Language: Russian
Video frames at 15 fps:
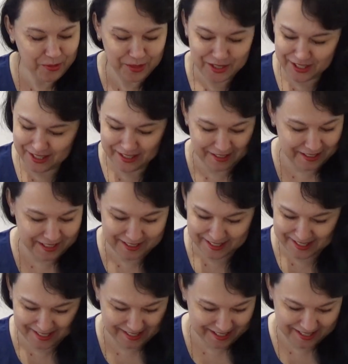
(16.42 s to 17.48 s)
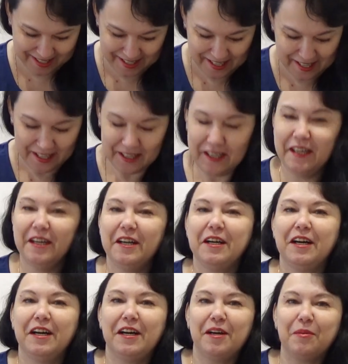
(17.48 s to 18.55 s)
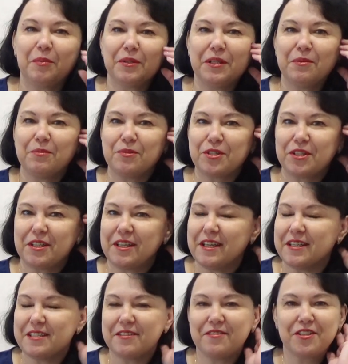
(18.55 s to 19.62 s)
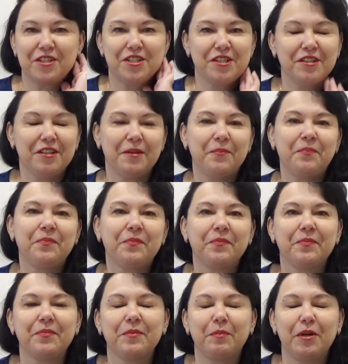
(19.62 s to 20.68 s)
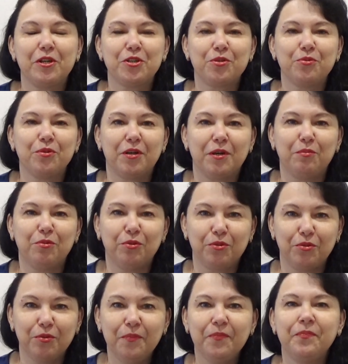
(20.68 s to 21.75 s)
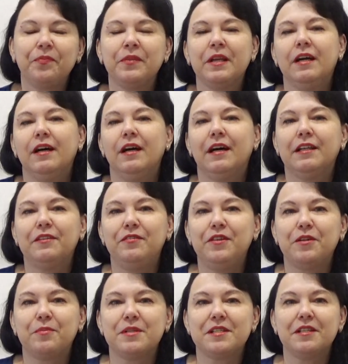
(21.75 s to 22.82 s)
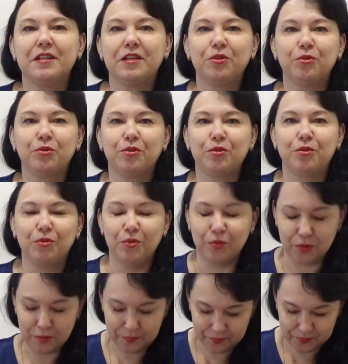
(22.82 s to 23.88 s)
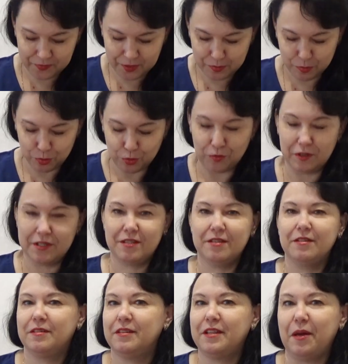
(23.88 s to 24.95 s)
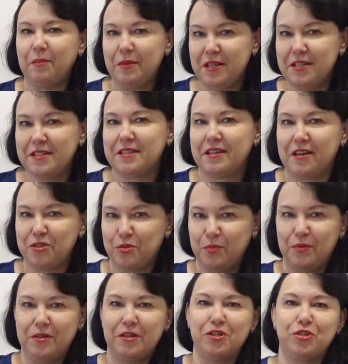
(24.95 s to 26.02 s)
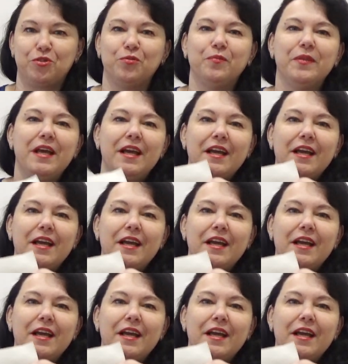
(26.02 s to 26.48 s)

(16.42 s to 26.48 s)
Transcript: Очень радостное. А, потому что я завершила большую работу от фирмы «Золотое руно». Не буду вас томить, сразу покажу.